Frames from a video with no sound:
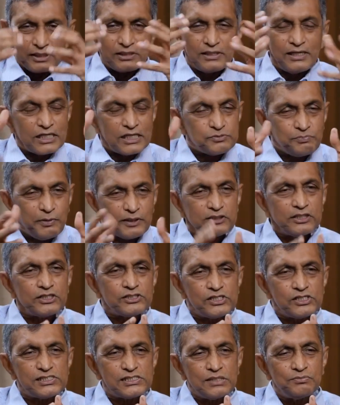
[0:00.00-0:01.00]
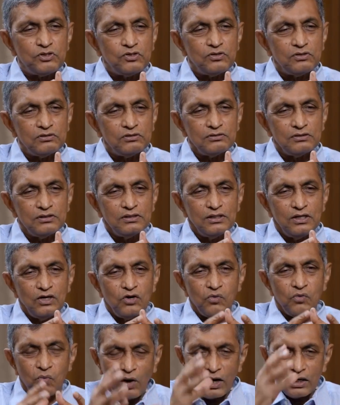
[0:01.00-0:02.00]
ప్రజల ఎక్స్పెక్టేషన్స్ ఏమో
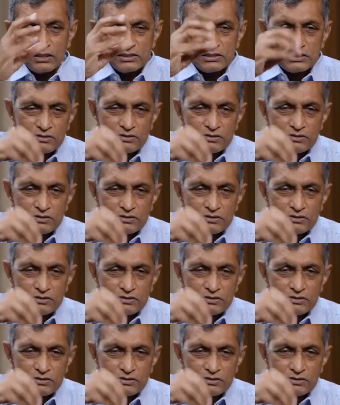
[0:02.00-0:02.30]
వాళ్ళ